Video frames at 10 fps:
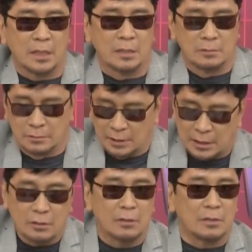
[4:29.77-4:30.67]

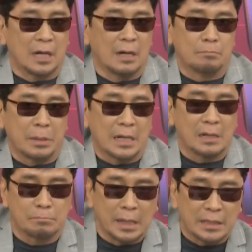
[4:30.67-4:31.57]
Inuulit ko, ang
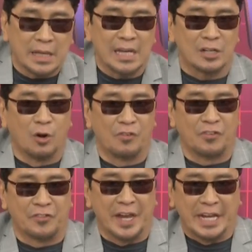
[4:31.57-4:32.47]
pananampalataya o
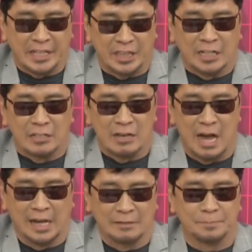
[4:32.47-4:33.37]
faith in
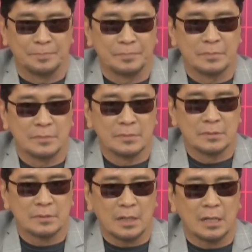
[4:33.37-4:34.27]
God
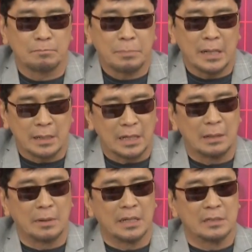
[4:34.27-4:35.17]
ay para
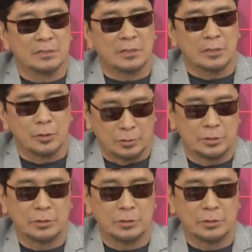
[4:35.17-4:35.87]
lamang sa Diyos.